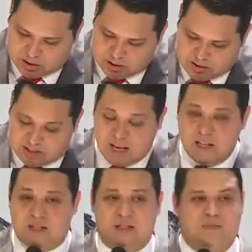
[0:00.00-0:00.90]

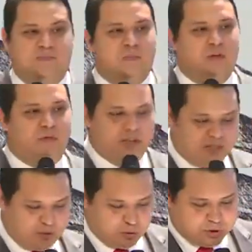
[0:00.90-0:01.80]
6,
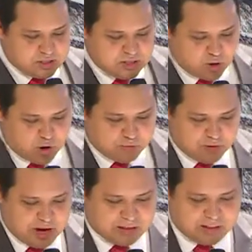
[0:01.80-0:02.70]
versículo
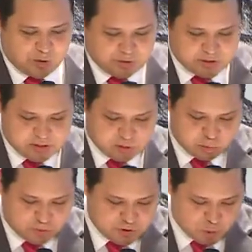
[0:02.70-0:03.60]
19 até o
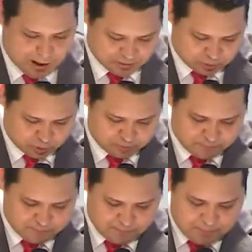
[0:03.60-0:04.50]
versículo 24.
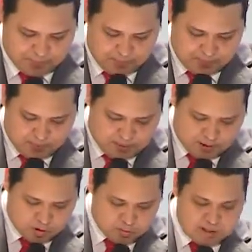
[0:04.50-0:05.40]

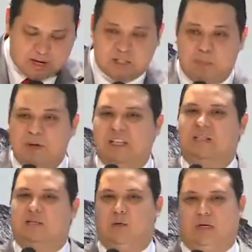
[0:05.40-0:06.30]
Nós vamos ler esse
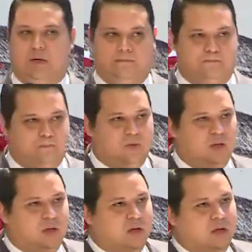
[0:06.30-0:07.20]
pedacinho aqui.
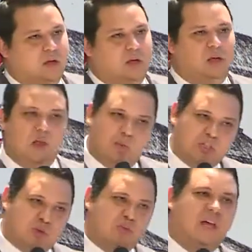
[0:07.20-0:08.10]
E
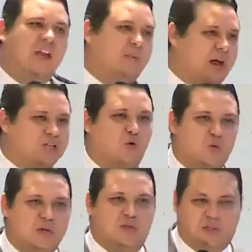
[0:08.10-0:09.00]
depois vamos relembrar de
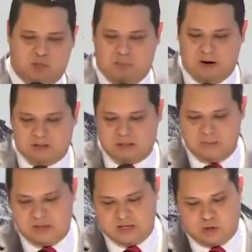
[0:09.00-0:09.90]
algumas outras partes
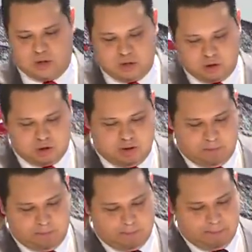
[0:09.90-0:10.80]
também da história de Gideão.
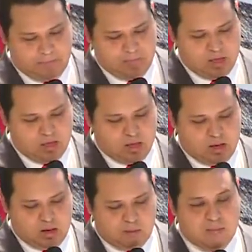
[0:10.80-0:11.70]

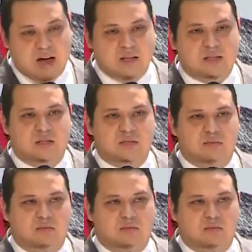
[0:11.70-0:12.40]
Mas